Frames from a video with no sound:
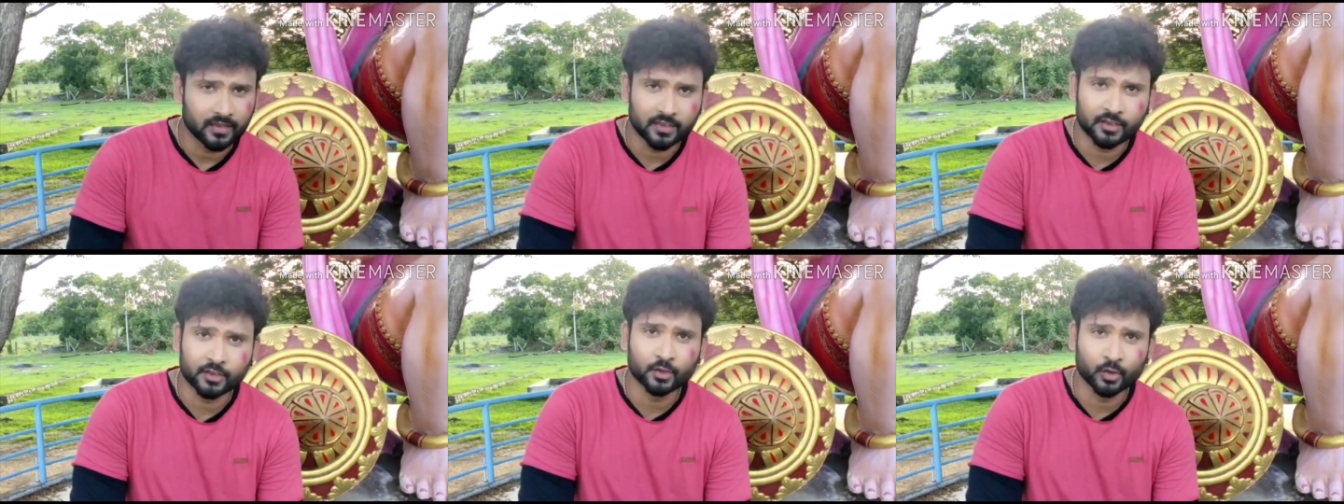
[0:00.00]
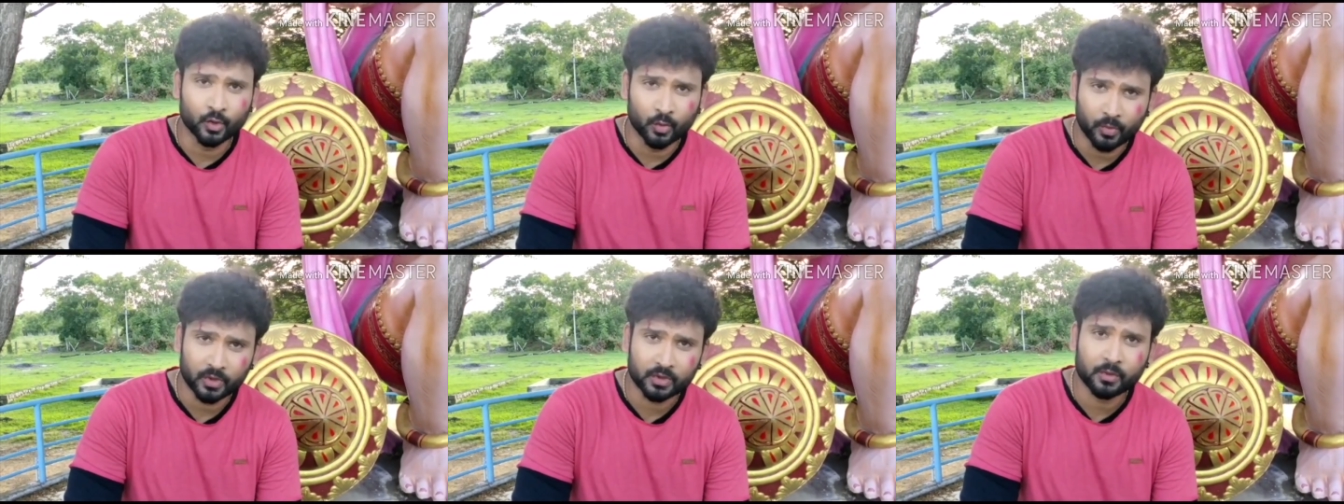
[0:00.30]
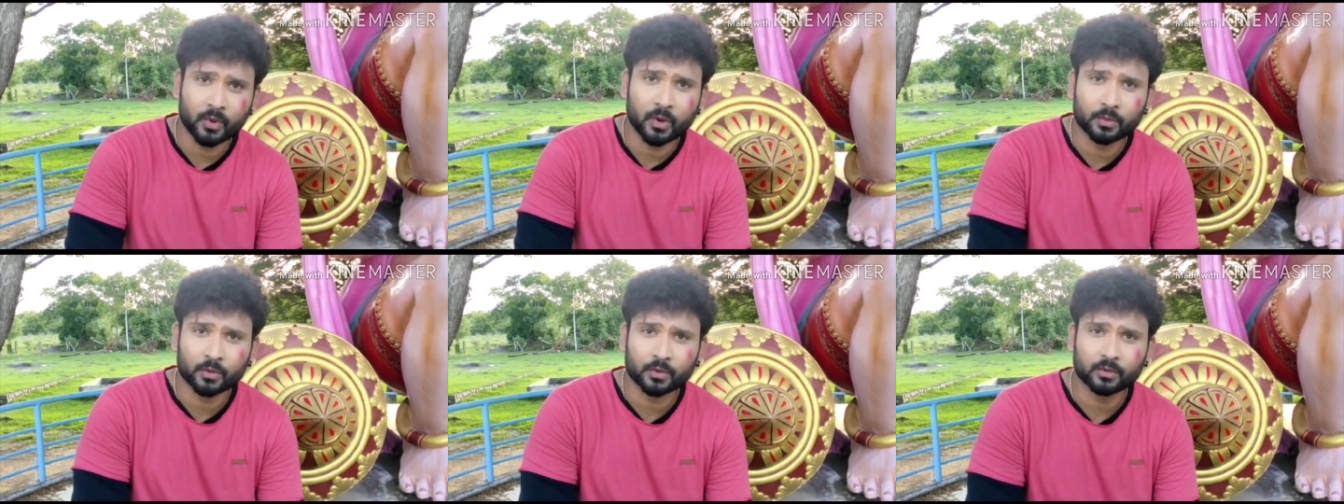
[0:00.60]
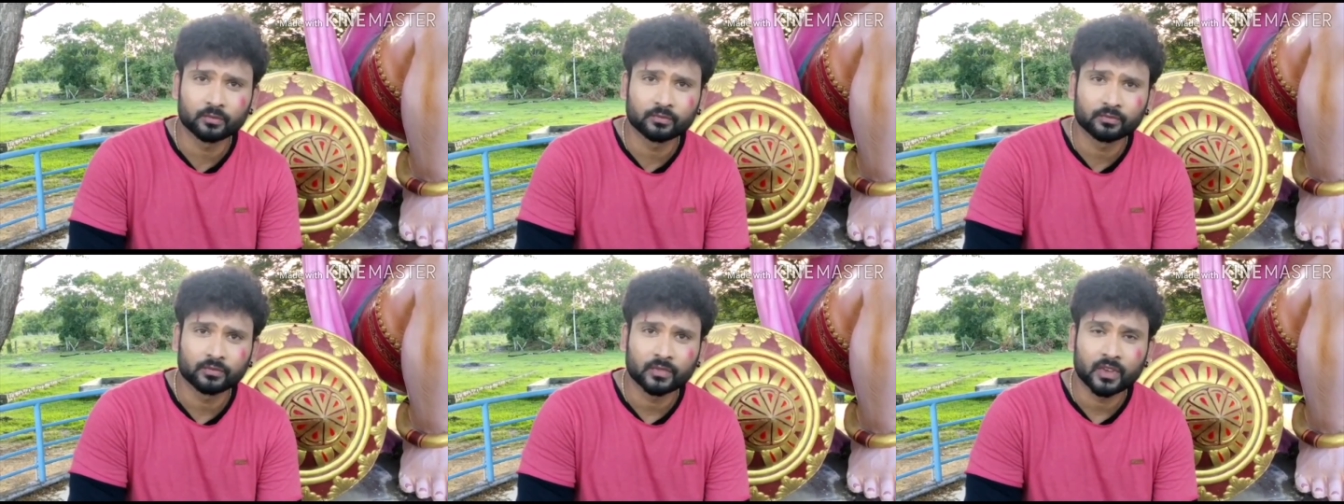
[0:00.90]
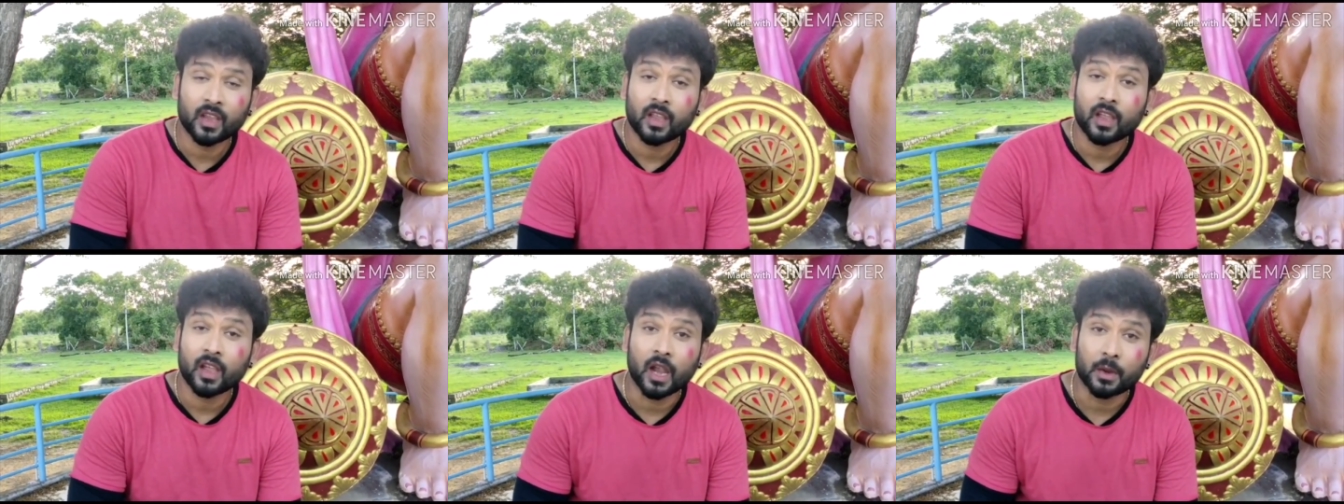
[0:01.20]
దిస్ ఇస్ యువర్ మధుబాబు
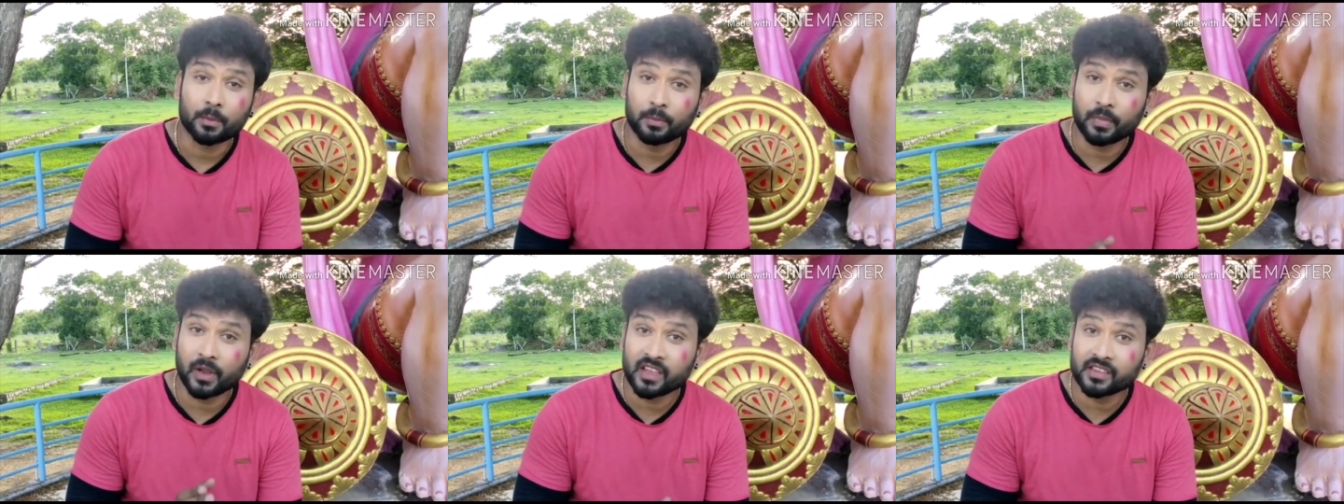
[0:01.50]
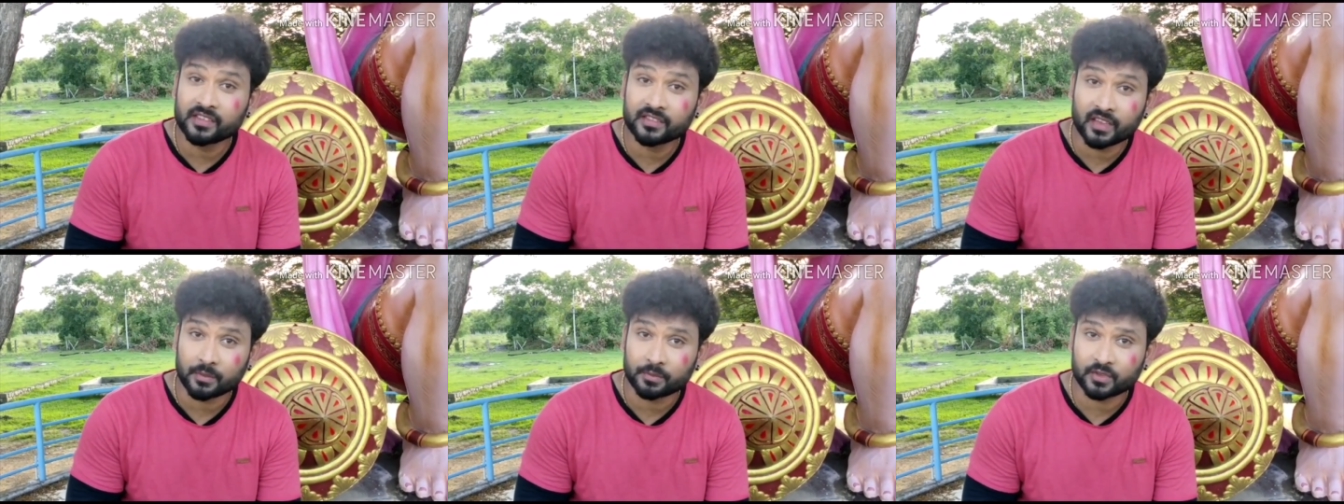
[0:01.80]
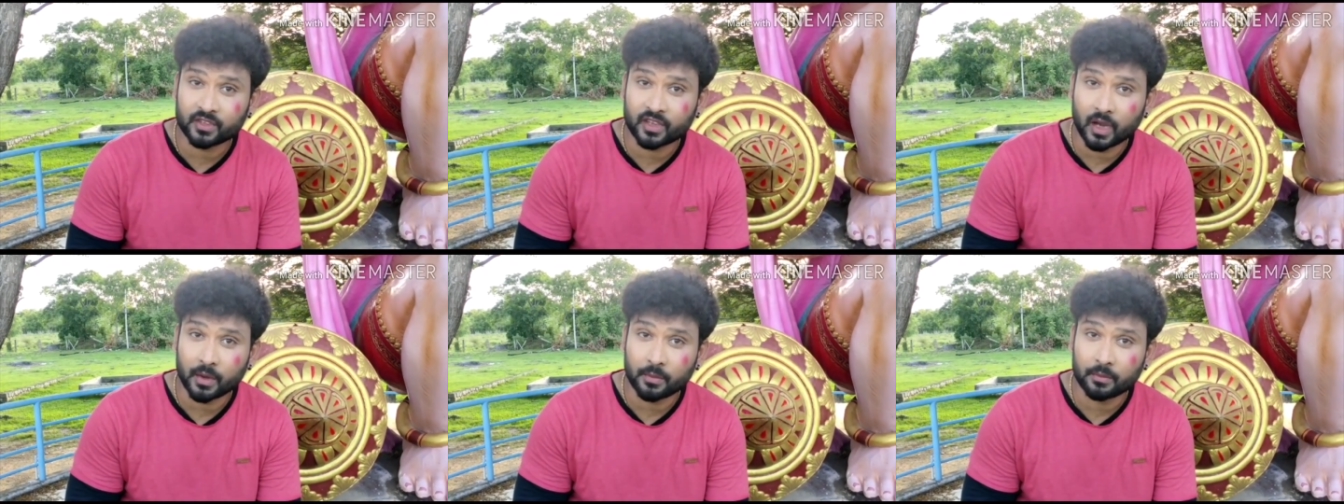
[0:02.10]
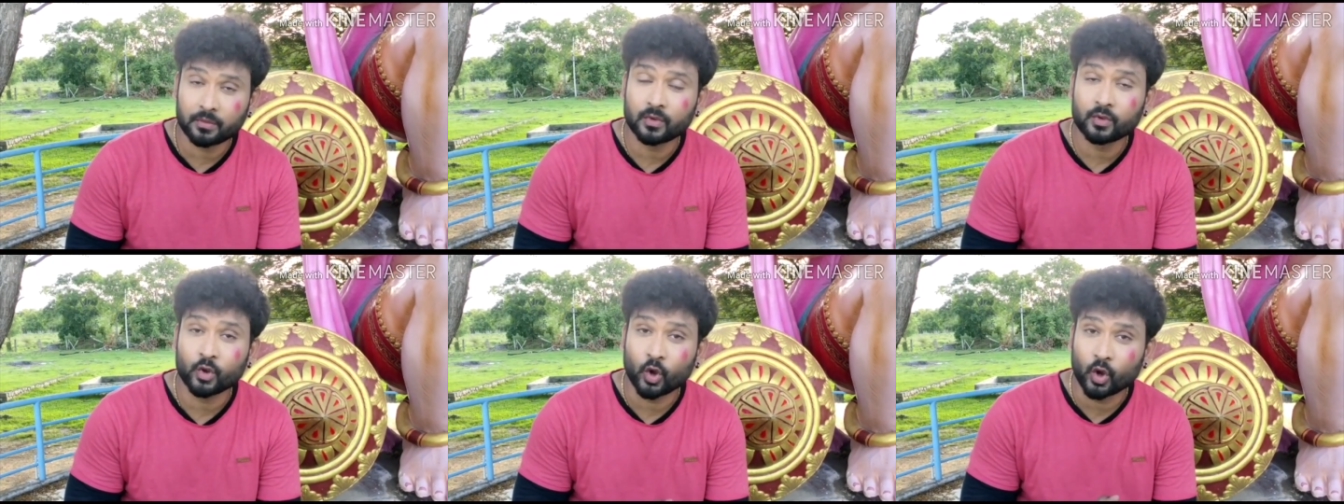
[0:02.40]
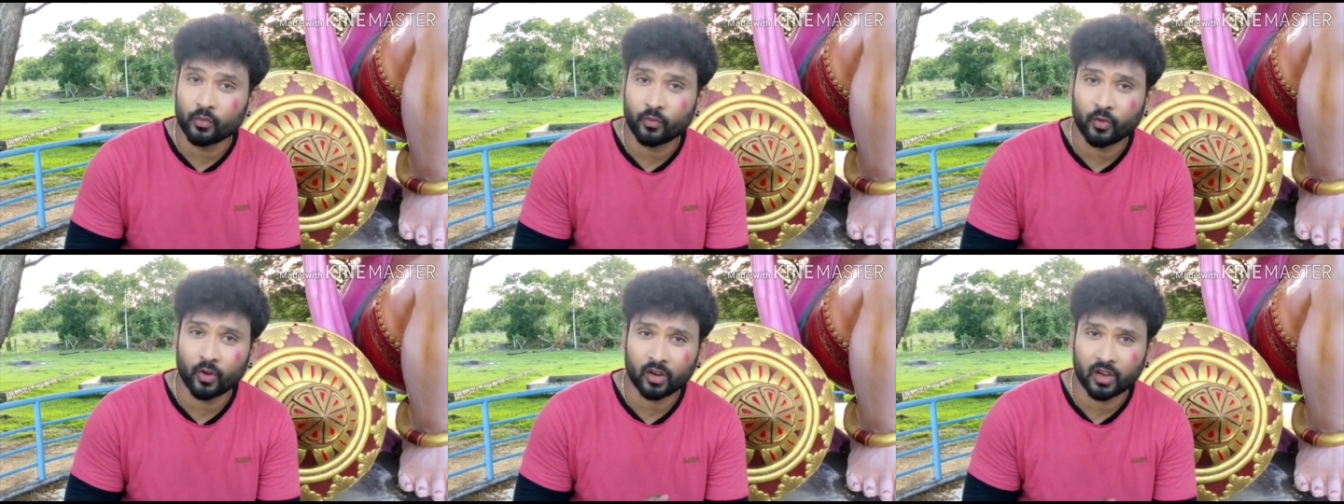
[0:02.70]
అండ్ ప్లీజ్ సబ్స్క్రైబ్
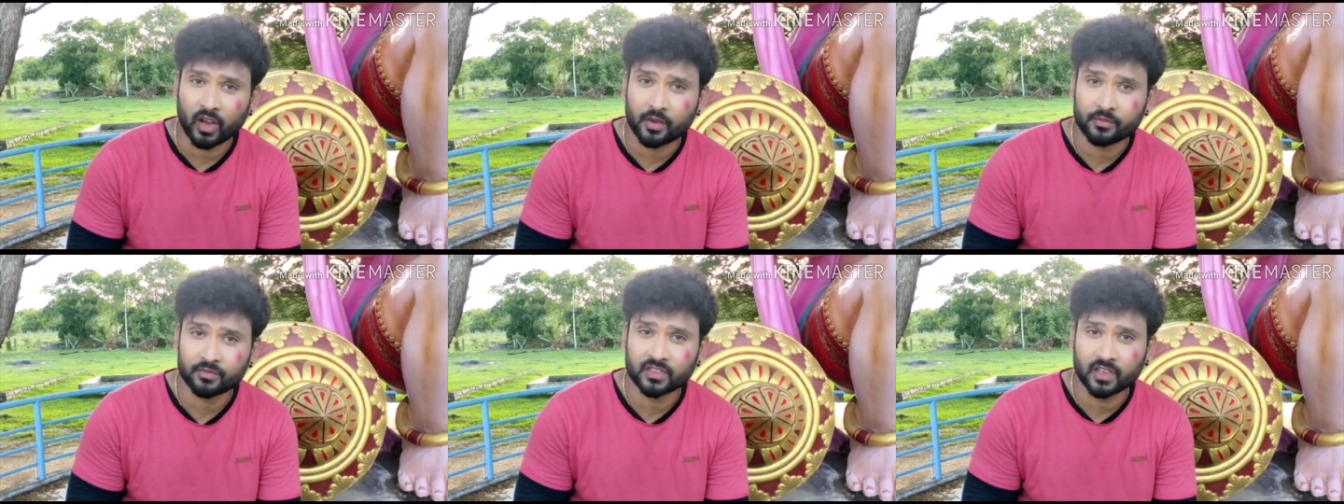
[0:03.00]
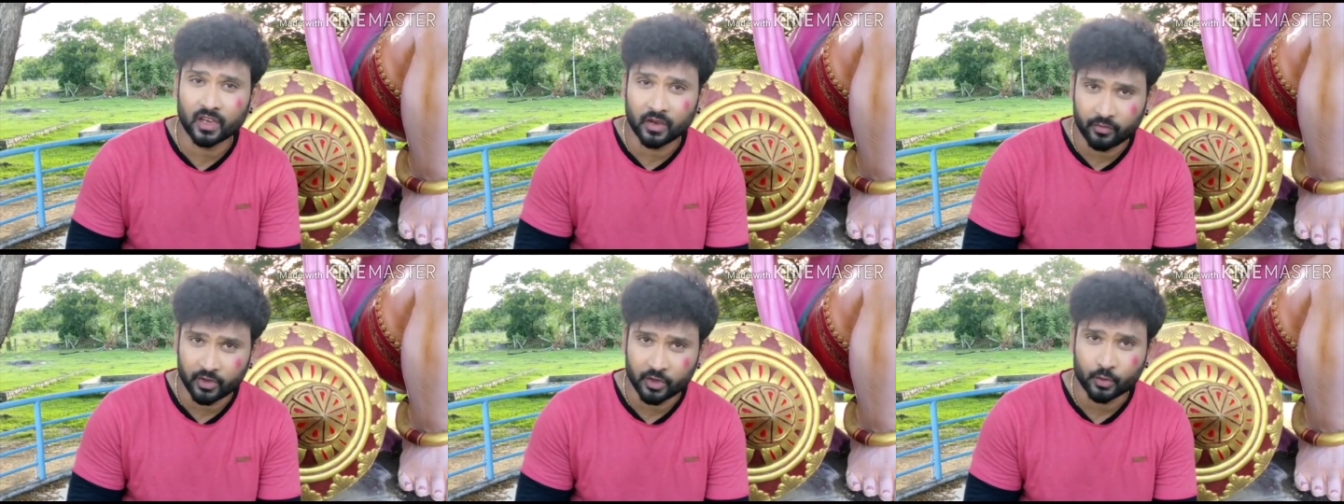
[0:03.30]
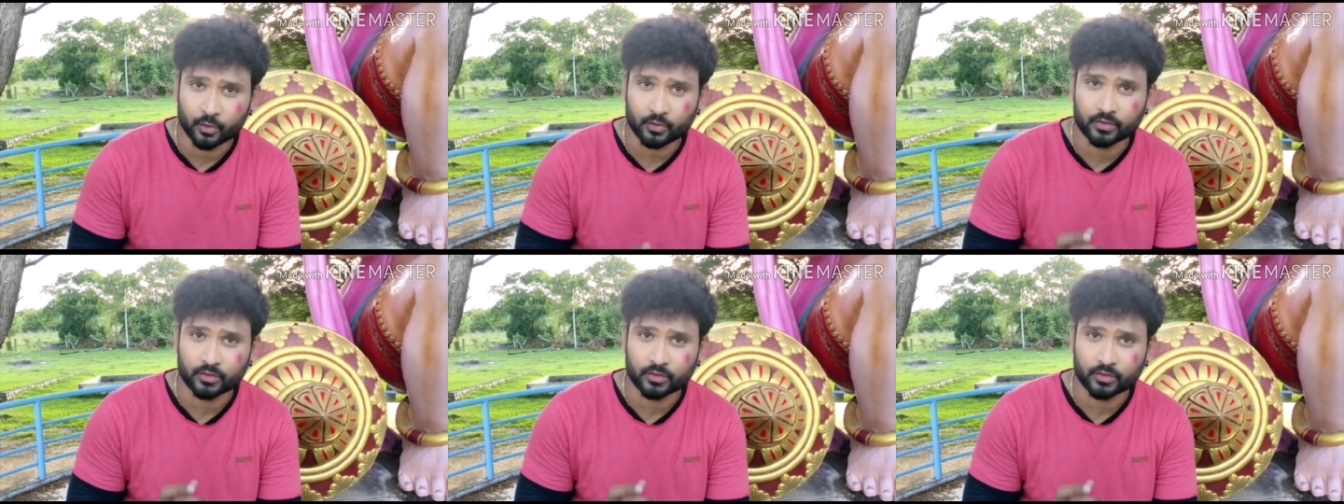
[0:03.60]
ట్వంటీ ఫోర్ క్రాఫ్ట్స్ టీవీ